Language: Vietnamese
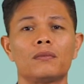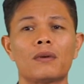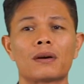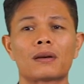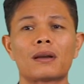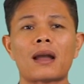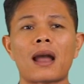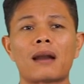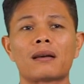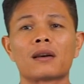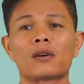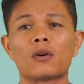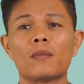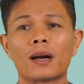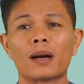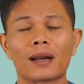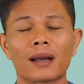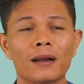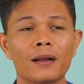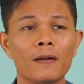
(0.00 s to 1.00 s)
và cái hành trình của
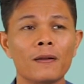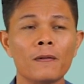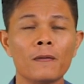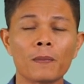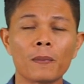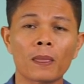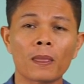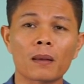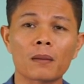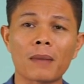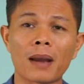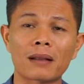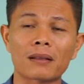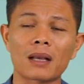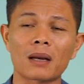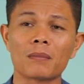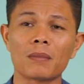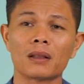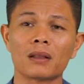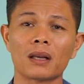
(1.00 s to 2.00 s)
mình à bản
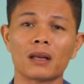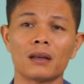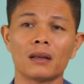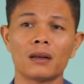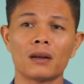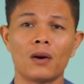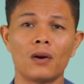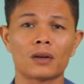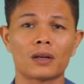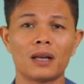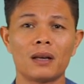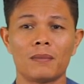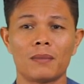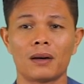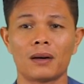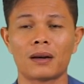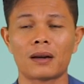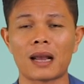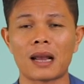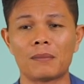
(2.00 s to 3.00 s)
thân mình thì hồi kia
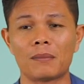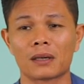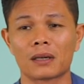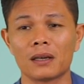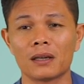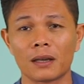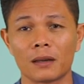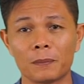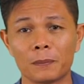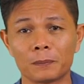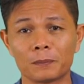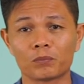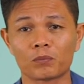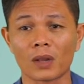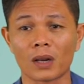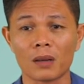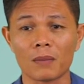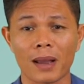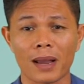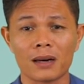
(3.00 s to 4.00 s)
mình ra mình khởi nghiệp
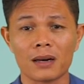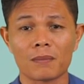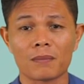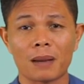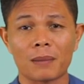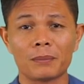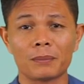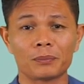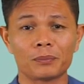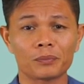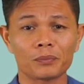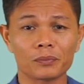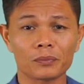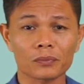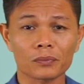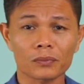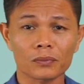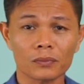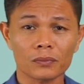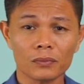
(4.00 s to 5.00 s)
là đi bán nước mắm
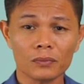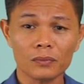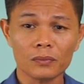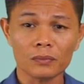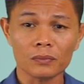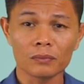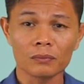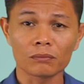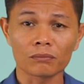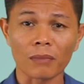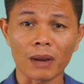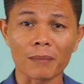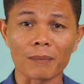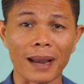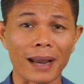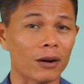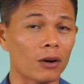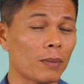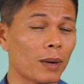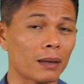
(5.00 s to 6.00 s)
mấy
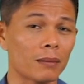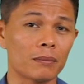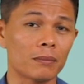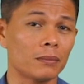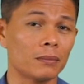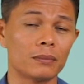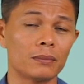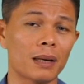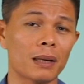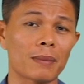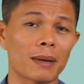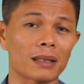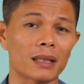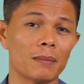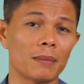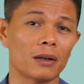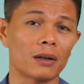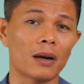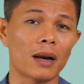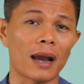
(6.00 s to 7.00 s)
bạn của mình mấy bạn
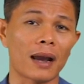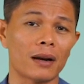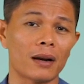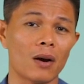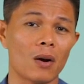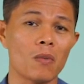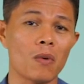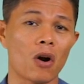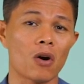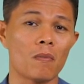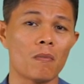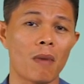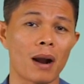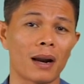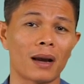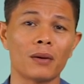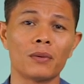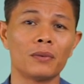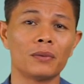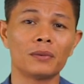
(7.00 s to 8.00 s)
thân mình có ai nó ủng hộ
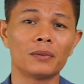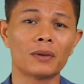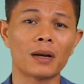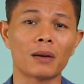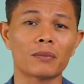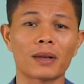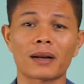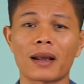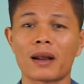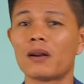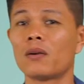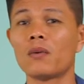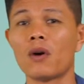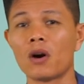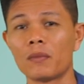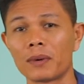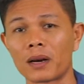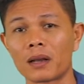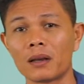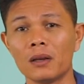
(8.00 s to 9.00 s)
mình đâu không thằng nào nó ủng
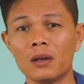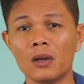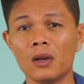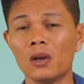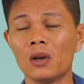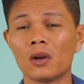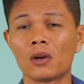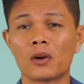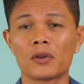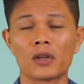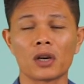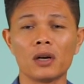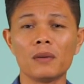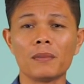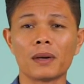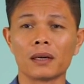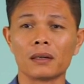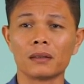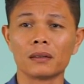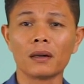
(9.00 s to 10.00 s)
hộ mình đó nó chửi
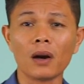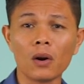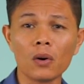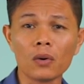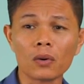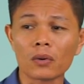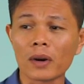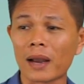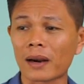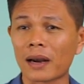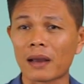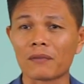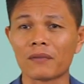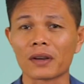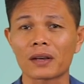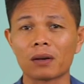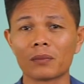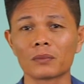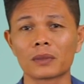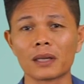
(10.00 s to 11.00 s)
mình ngu đang làm
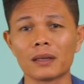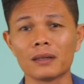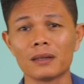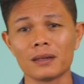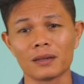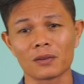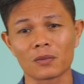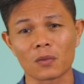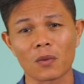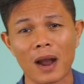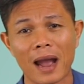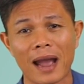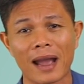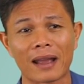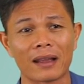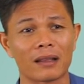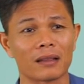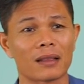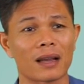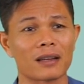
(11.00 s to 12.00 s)
việc công ty nước
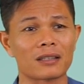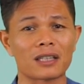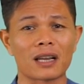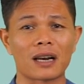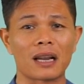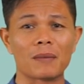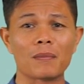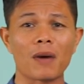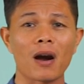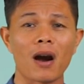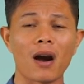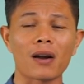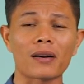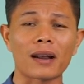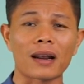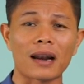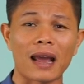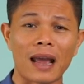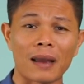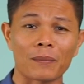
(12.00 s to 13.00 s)
ngoài tại sao lại bỏ
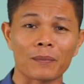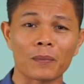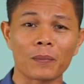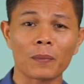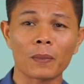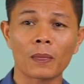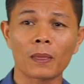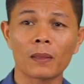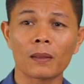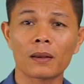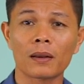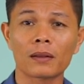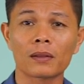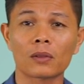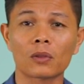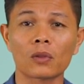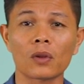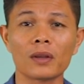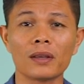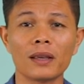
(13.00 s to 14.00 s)
ra làm
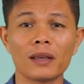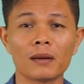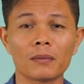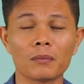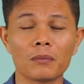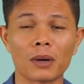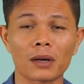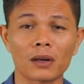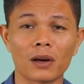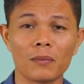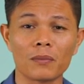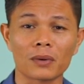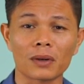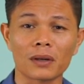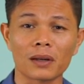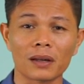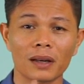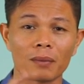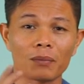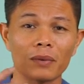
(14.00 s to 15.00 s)
tuy nhiên mình có một
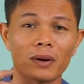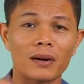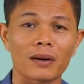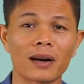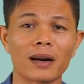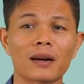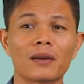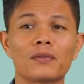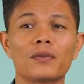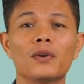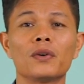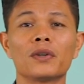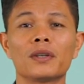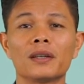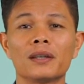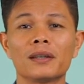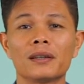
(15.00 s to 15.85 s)
cái kinh nghiệm đó rất là vui